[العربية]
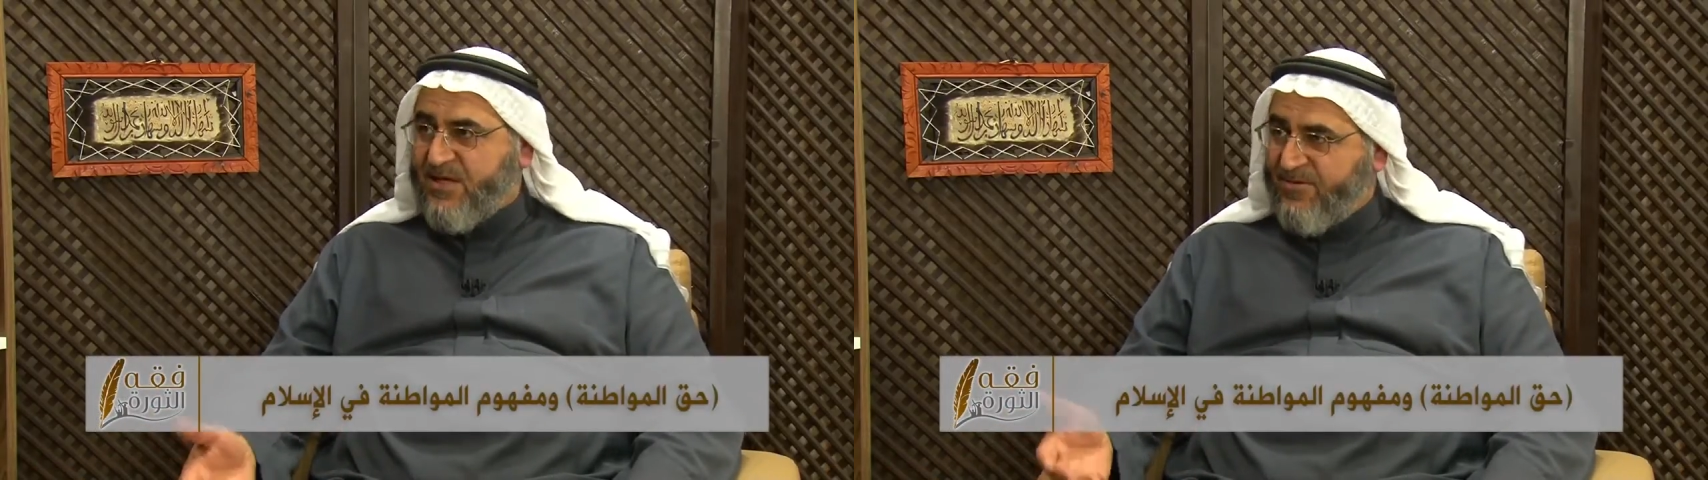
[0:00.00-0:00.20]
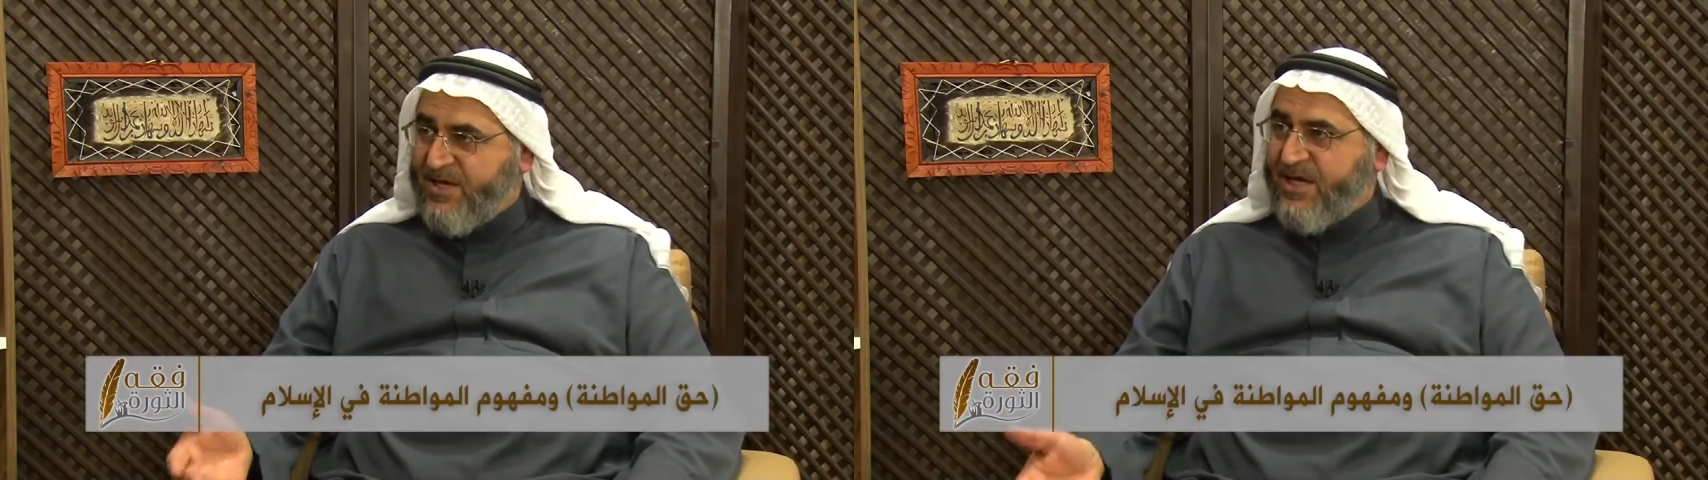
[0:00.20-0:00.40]

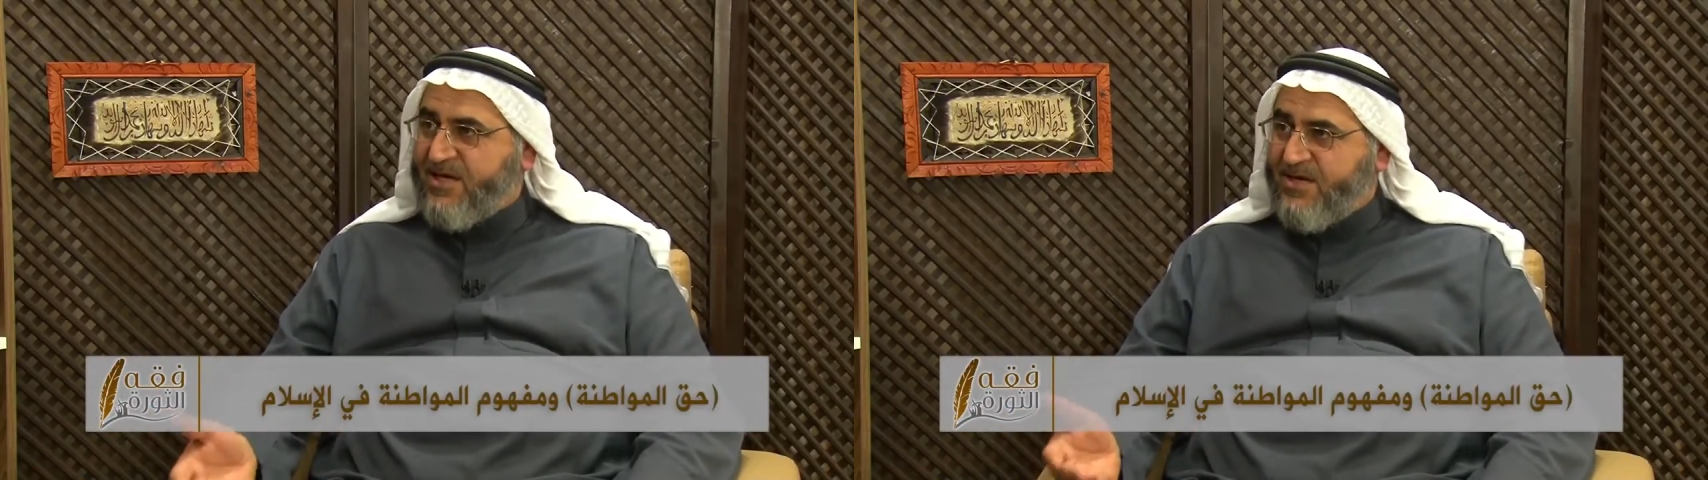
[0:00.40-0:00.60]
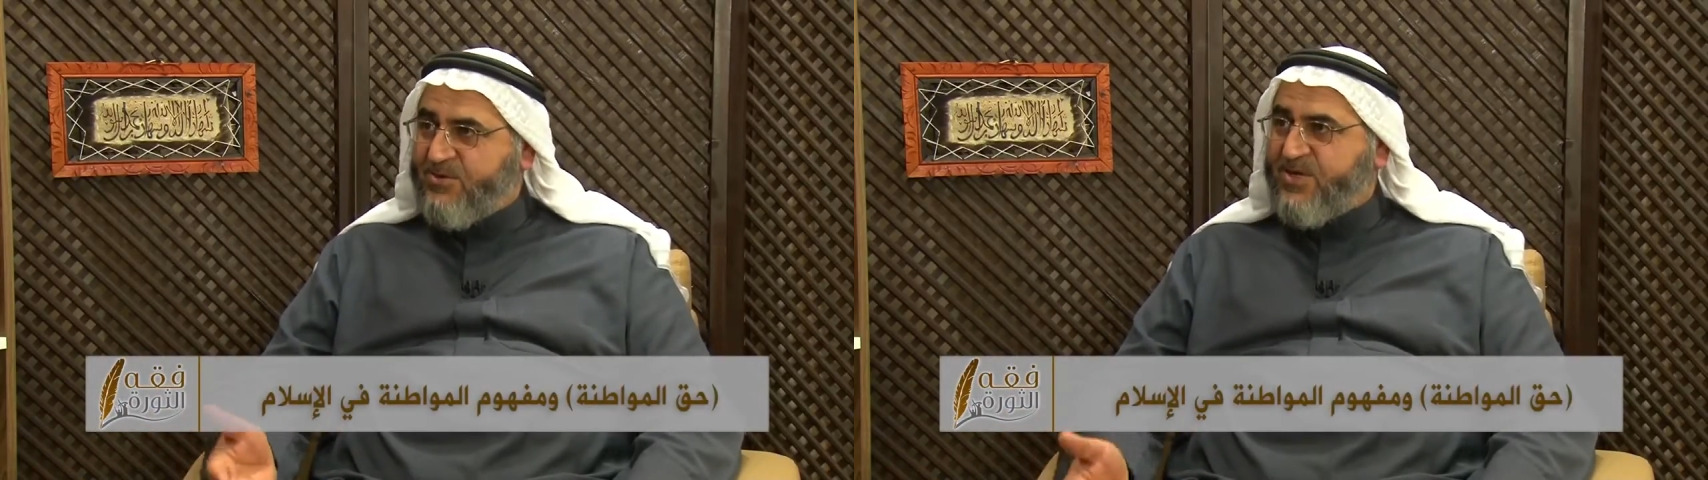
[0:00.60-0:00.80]
قبائل
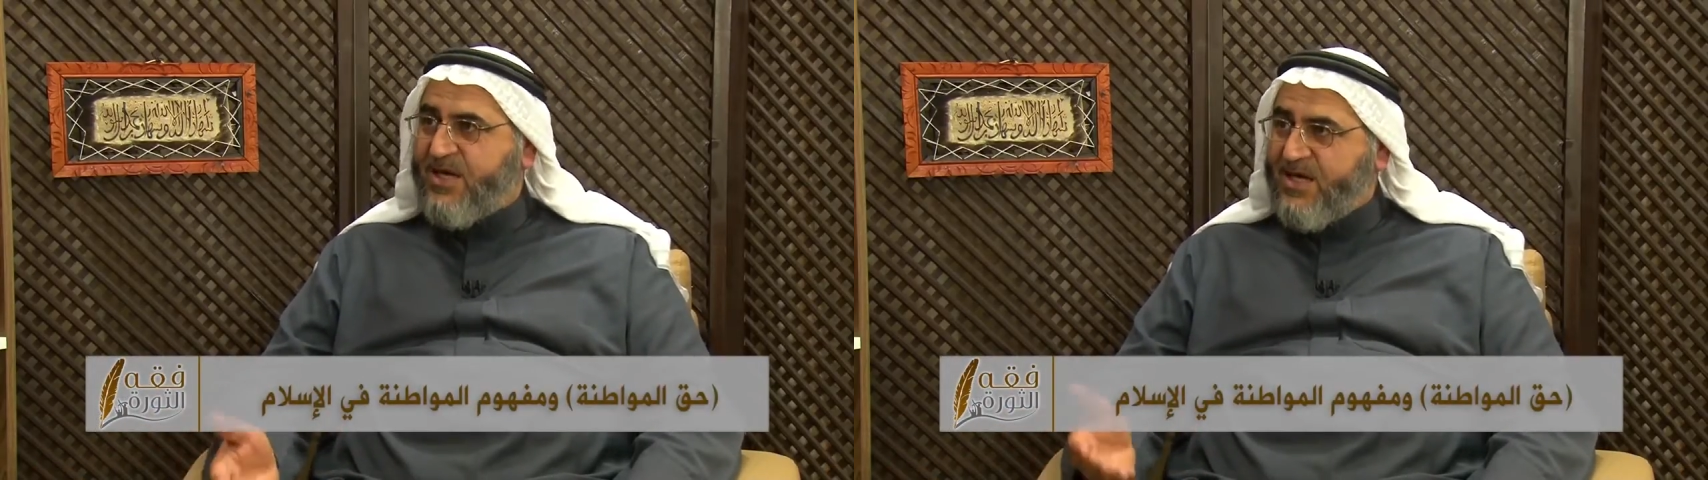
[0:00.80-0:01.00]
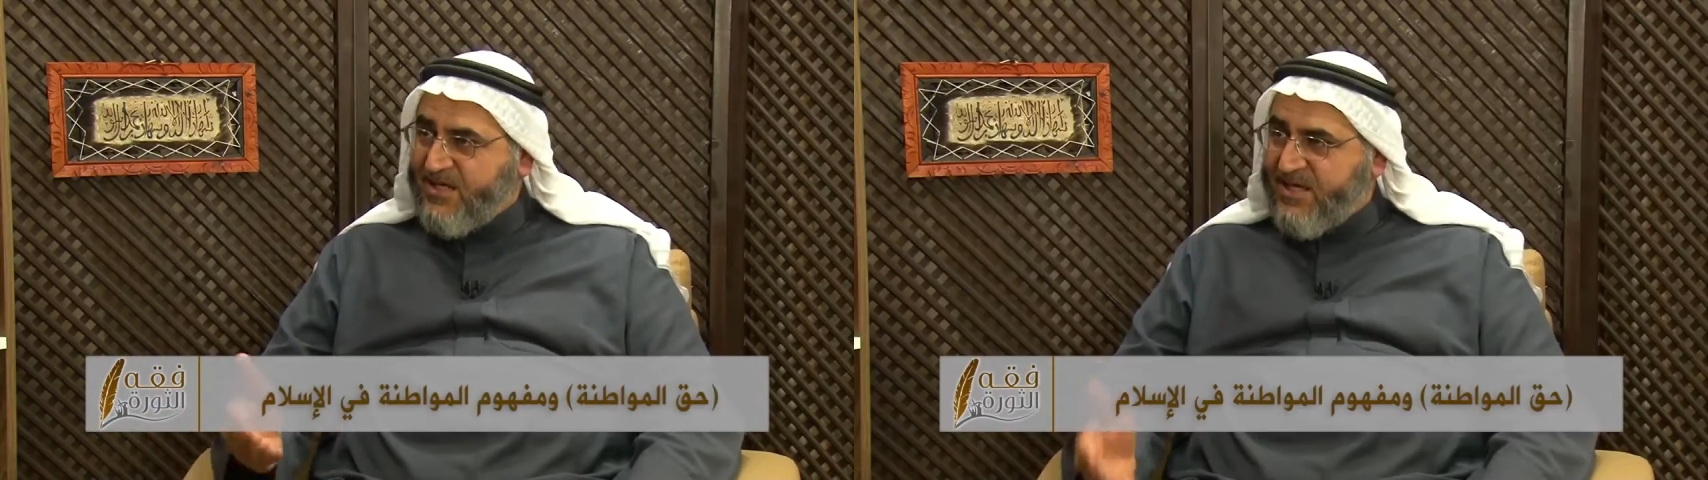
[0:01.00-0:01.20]

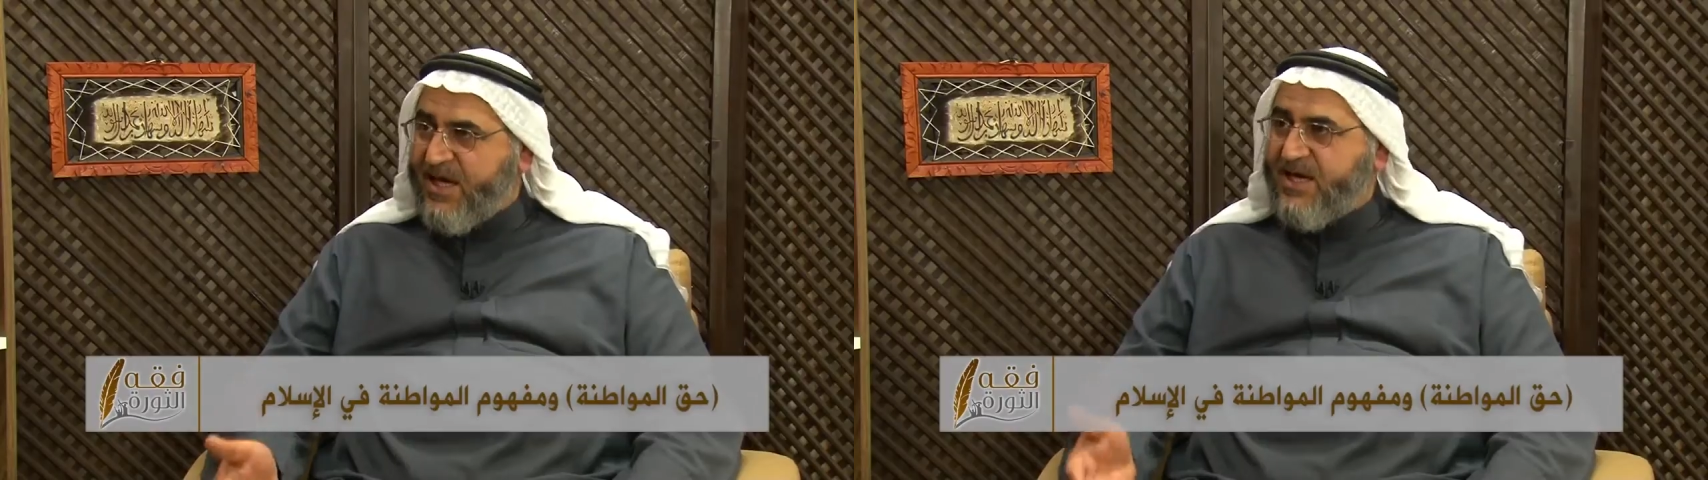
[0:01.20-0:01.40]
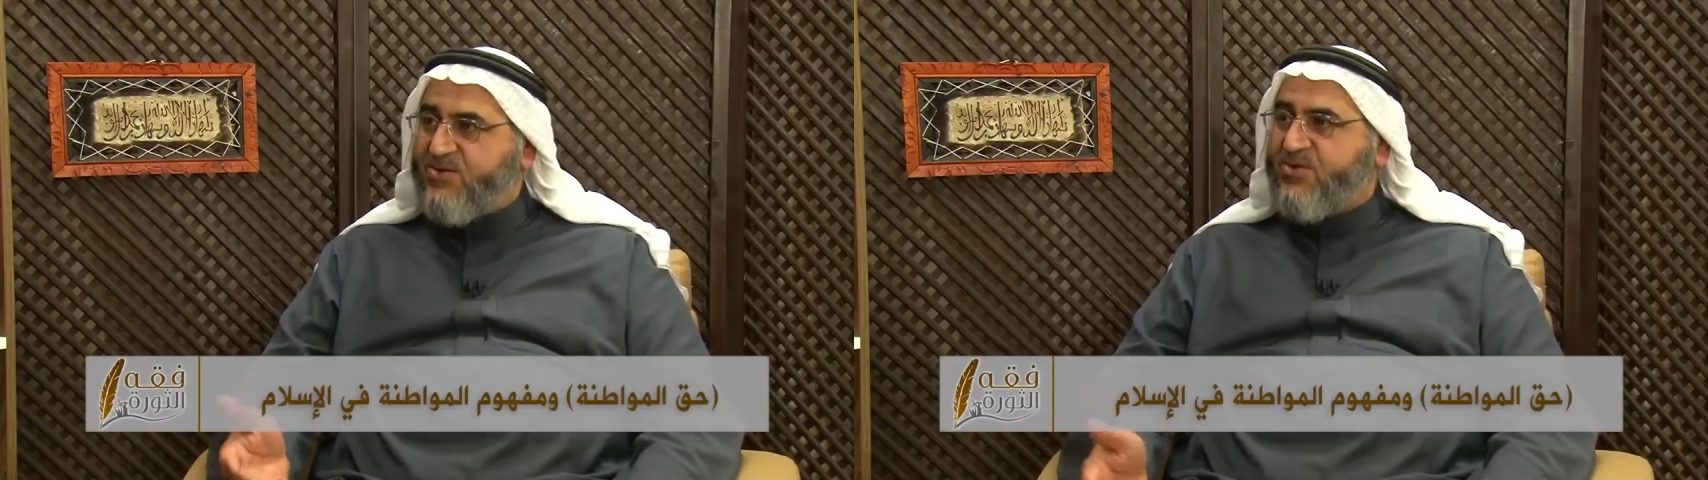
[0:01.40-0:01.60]
اليهودية التي كانت